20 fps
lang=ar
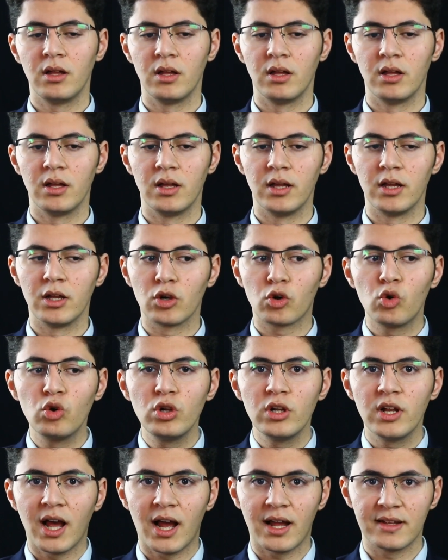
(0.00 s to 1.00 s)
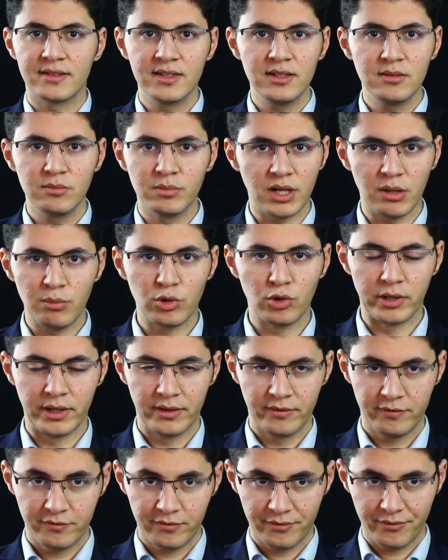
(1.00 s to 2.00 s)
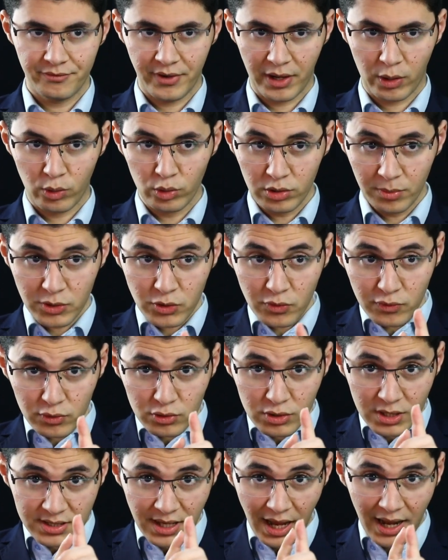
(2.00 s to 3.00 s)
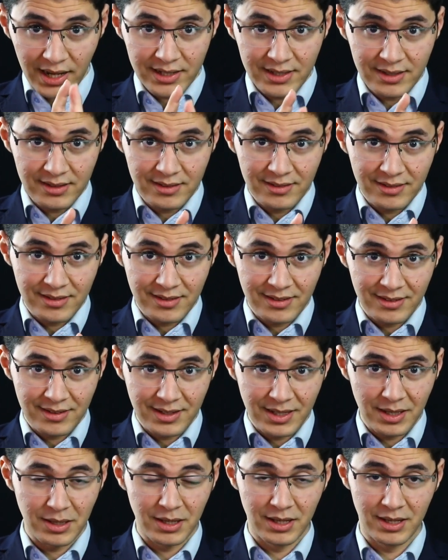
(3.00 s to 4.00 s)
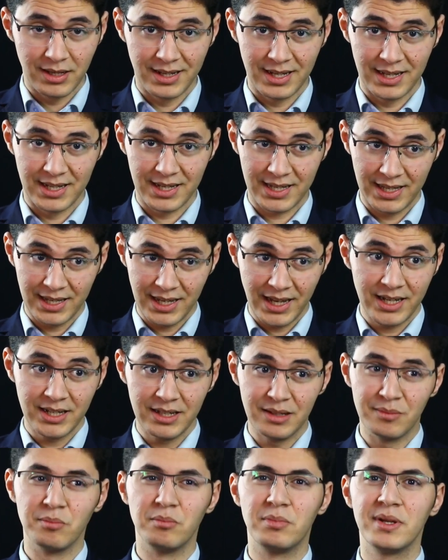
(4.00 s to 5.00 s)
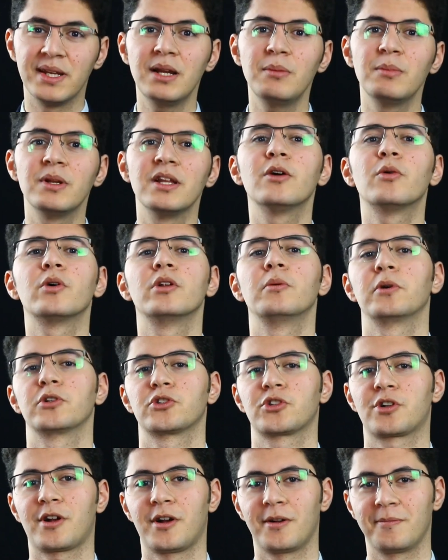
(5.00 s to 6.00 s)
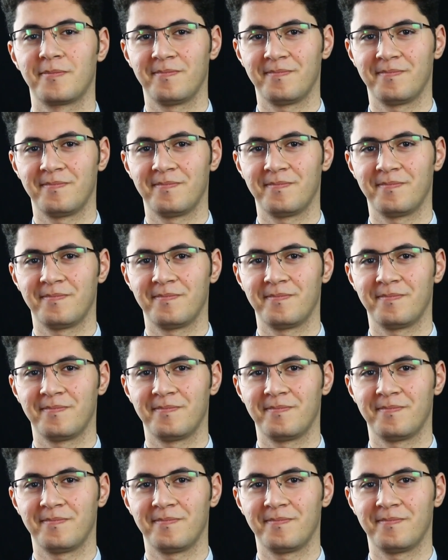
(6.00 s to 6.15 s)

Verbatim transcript: آه، كل اللي قاعدين بيعملوا ايه فكنت بشوف الاستاذ علي آه، كيالي بيعمل ايه وانا بشرح